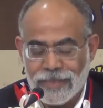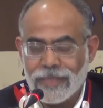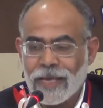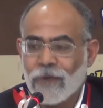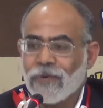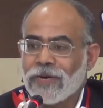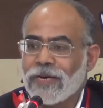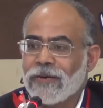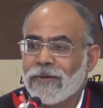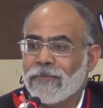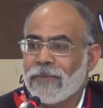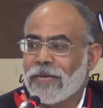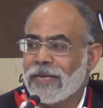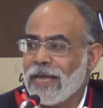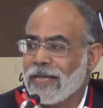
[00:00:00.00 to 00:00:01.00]
سواء
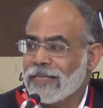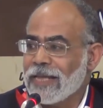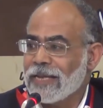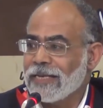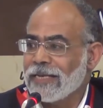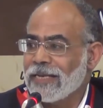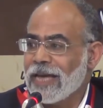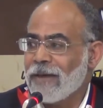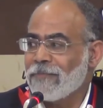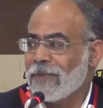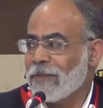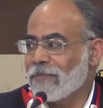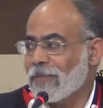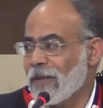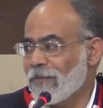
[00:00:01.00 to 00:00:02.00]
مدحتني أم
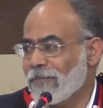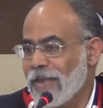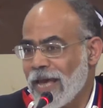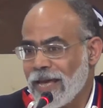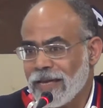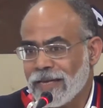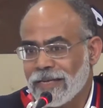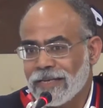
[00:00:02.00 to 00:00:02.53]
لم تمدح